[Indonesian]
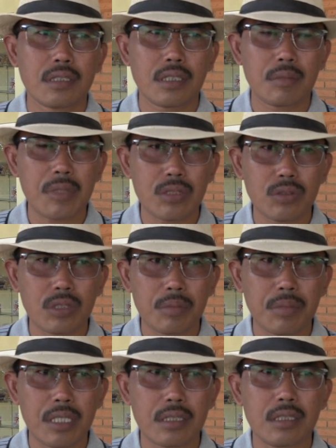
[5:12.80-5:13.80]
termasuk
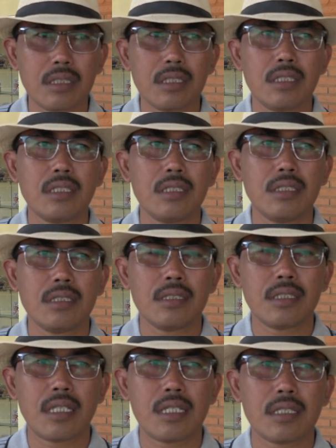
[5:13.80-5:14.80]
tempat ini
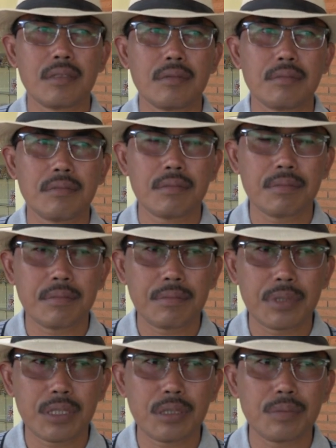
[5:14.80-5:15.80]
yang
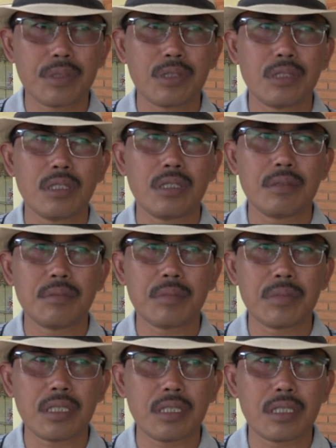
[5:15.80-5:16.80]
betul-betul
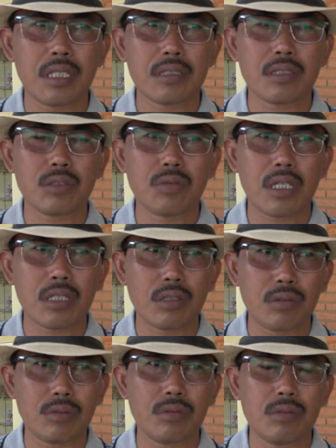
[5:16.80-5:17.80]
memberikan
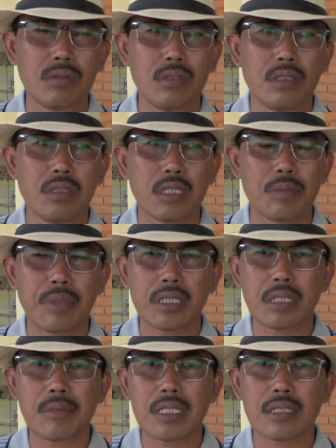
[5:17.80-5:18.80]
sesuatu
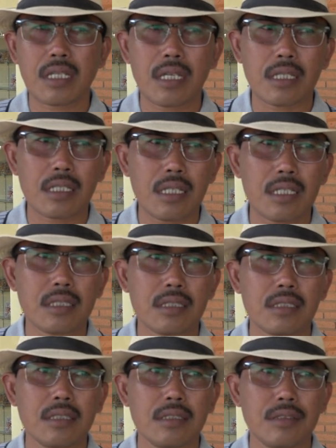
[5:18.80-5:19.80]
kepada masyarakat
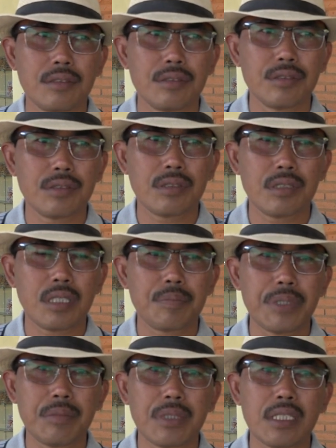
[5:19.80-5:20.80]
untuk
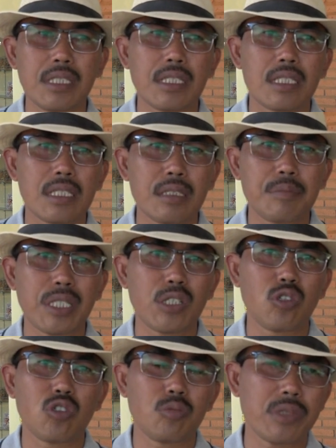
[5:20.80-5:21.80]
lebih meningkatkan
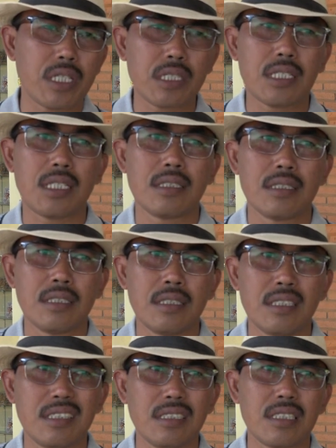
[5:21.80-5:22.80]
perekonomiannya
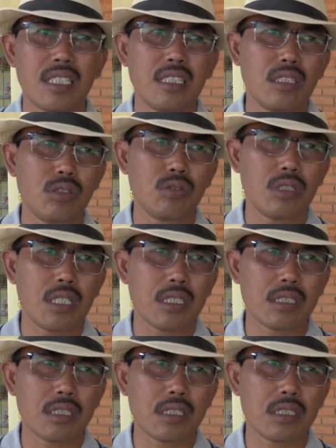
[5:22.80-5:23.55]
entah itu yang